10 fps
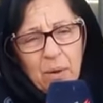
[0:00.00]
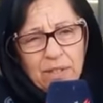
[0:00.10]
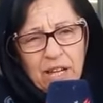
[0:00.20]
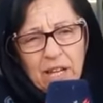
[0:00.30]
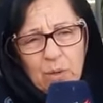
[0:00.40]

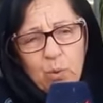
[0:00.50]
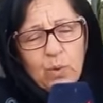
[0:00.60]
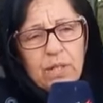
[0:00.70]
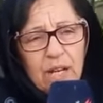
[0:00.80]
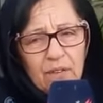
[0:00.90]
واحد اخرين
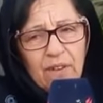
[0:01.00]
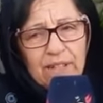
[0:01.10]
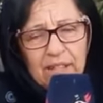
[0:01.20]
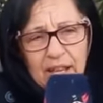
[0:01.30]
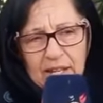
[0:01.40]

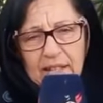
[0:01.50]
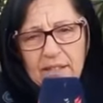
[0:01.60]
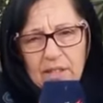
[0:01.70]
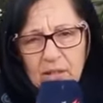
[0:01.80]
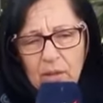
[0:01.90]
وكلفتني انا
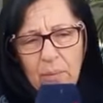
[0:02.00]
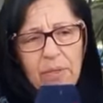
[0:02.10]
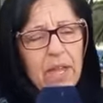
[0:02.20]
نديرهم